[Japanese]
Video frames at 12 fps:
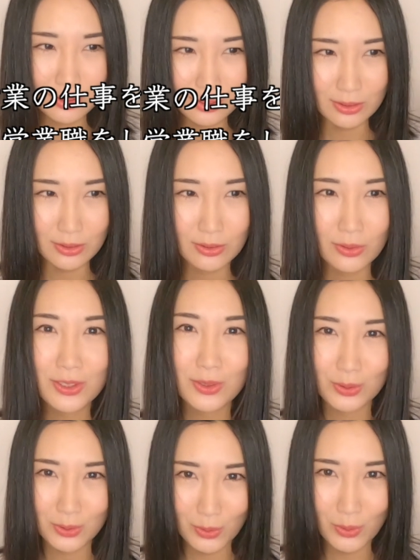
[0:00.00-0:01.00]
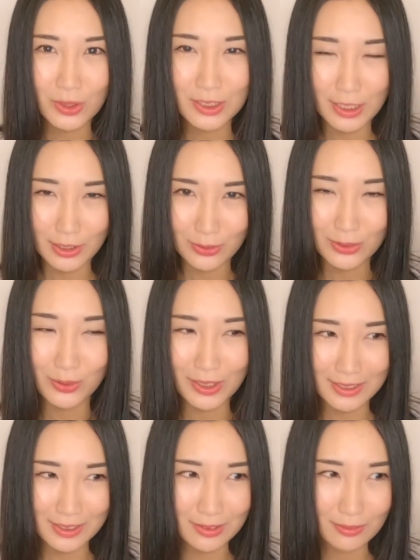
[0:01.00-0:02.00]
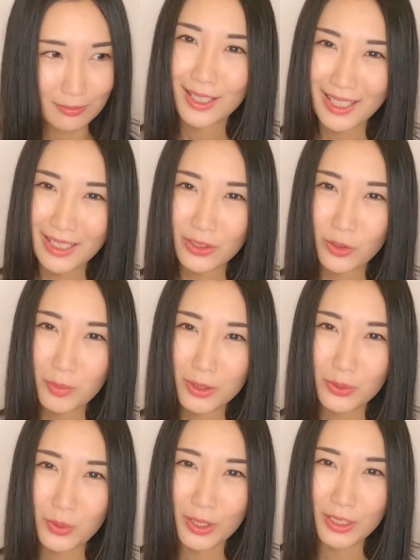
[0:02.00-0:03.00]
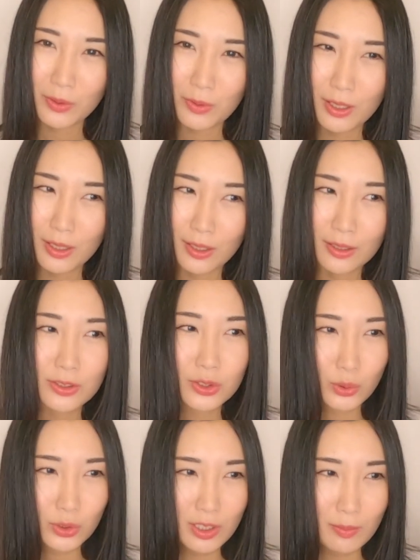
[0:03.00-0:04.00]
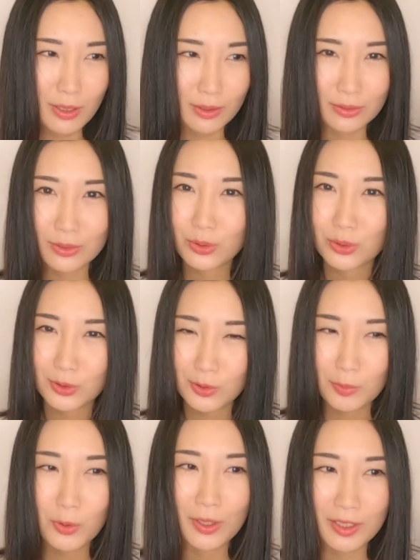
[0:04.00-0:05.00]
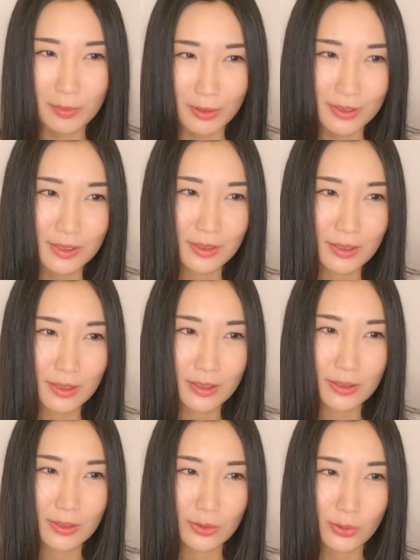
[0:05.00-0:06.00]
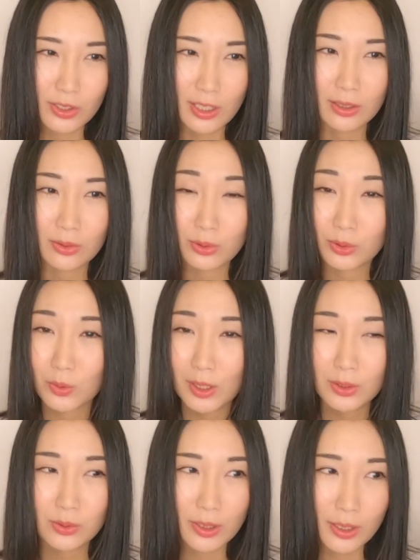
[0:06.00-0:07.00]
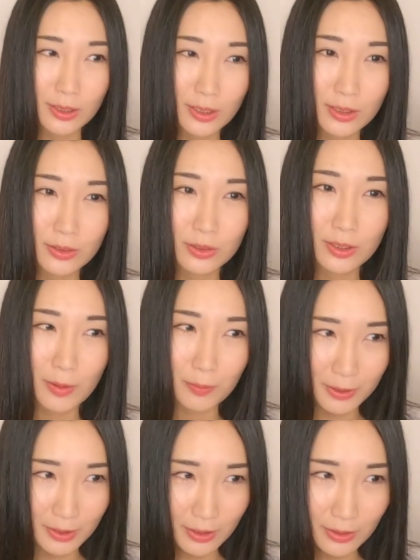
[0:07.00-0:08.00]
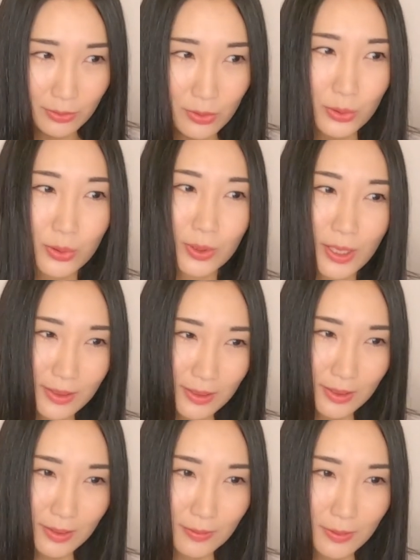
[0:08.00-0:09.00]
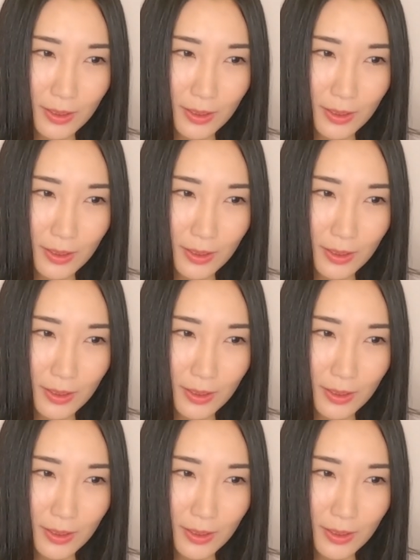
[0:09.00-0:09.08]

スの仕事をしている人です。営業マンの他には商社マンというのもあります。商社というのはトレーディングカンパニーのことです。